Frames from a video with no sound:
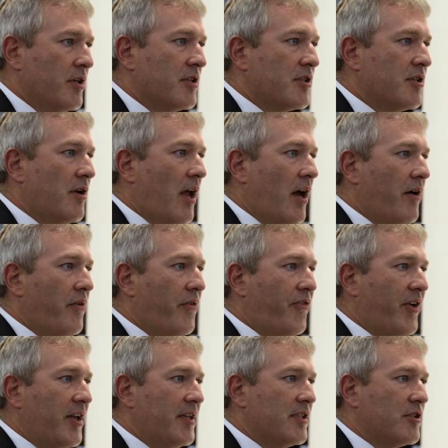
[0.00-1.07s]
Cela en
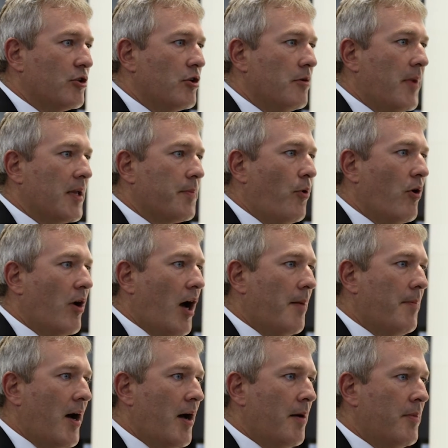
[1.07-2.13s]
fait des automates
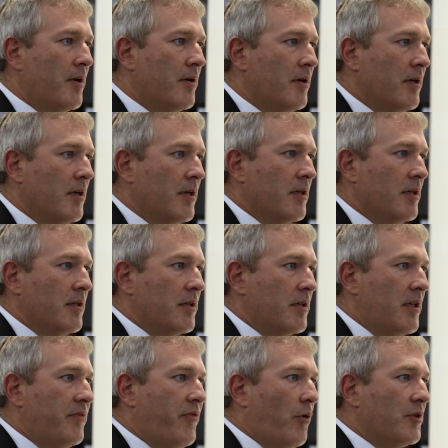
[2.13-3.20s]
programmables
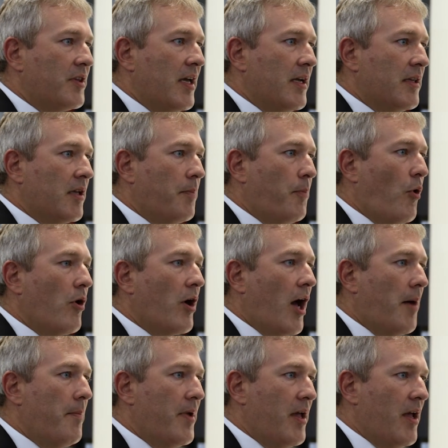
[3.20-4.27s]
qui vont être
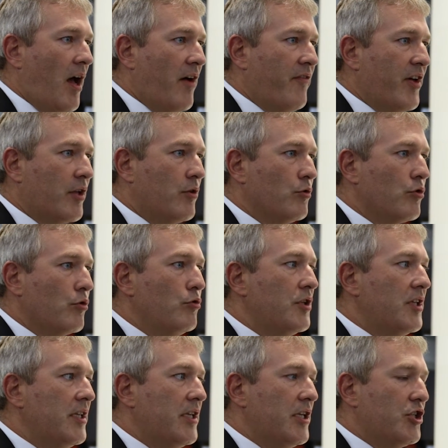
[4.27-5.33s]
programmés avec notre
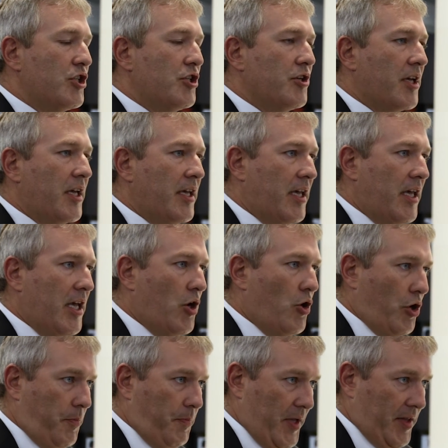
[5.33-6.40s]
outil d'engineering
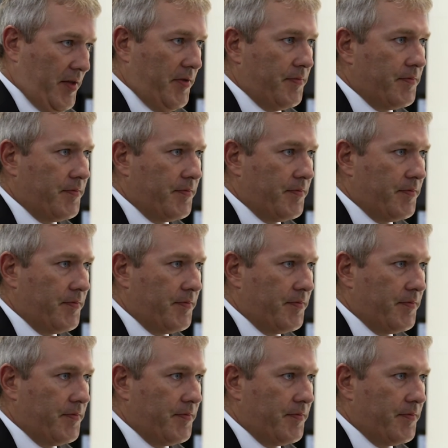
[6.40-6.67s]
e-cockpit.